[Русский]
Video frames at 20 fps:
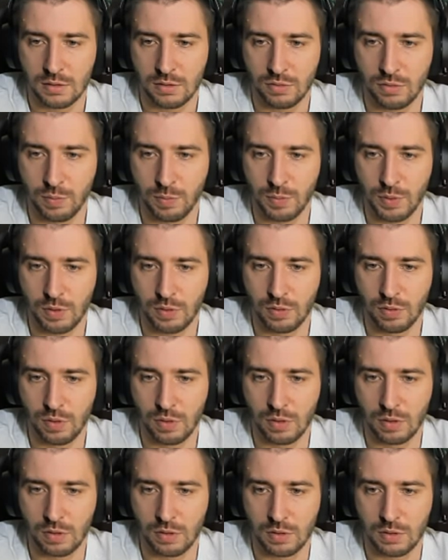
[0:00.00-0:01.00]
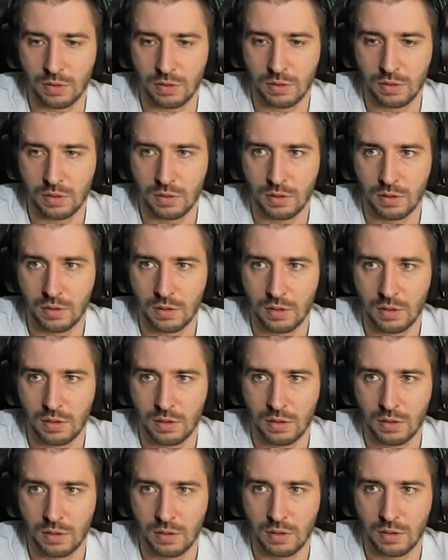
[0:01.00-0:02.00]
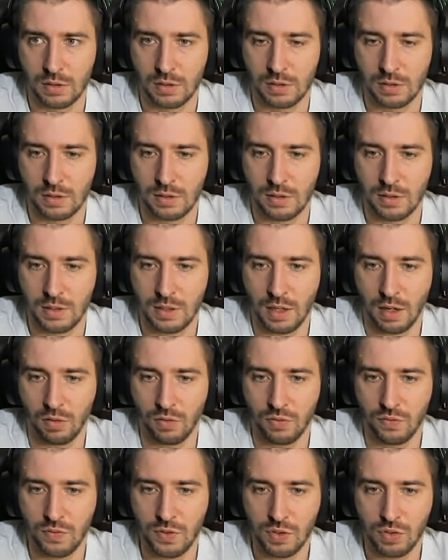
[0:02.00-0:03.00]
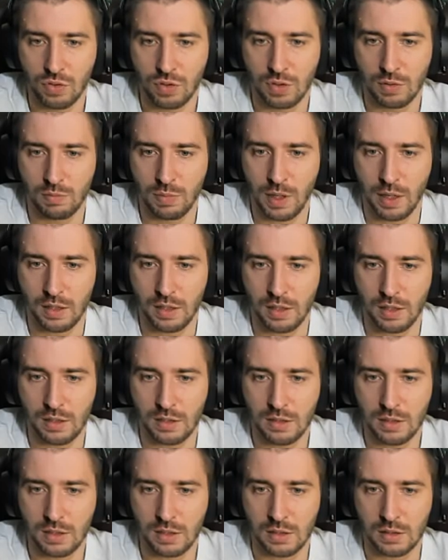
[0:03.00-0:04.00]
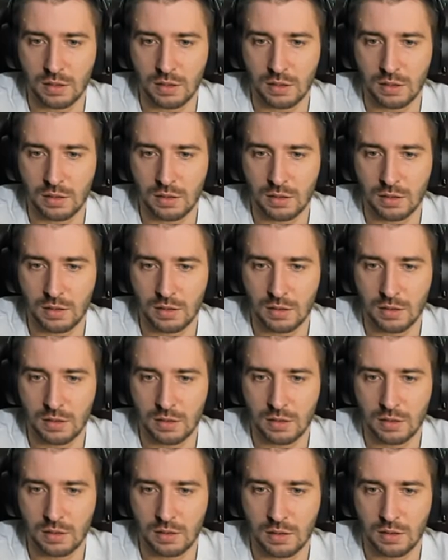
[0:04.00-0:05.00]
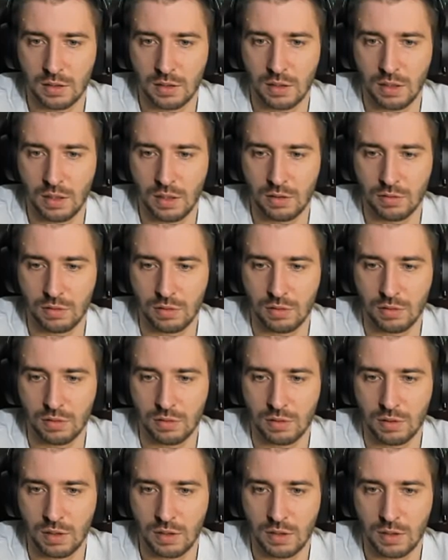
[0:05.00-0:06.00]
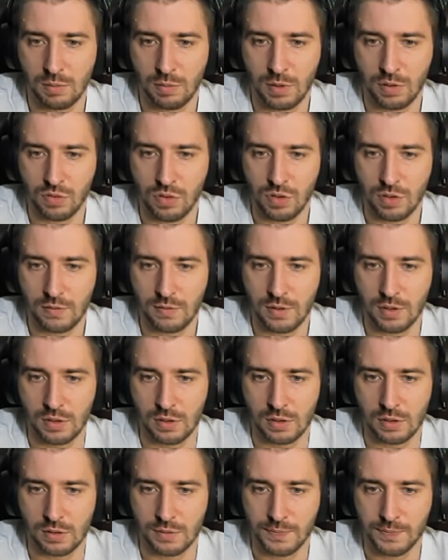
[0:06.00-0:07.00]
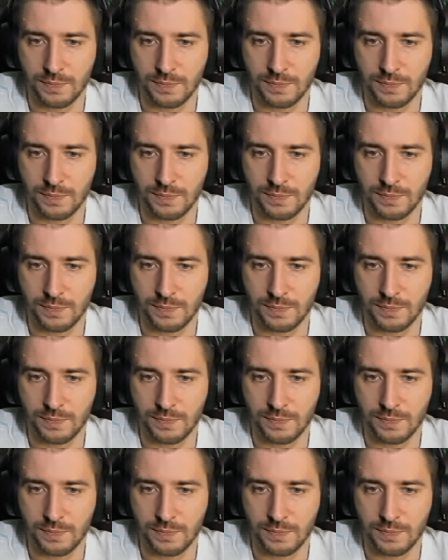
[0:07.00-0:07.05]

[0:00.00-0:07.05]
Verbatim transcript: Купидон. Я увижу тебя или нет? Рину, я тебя уже видел.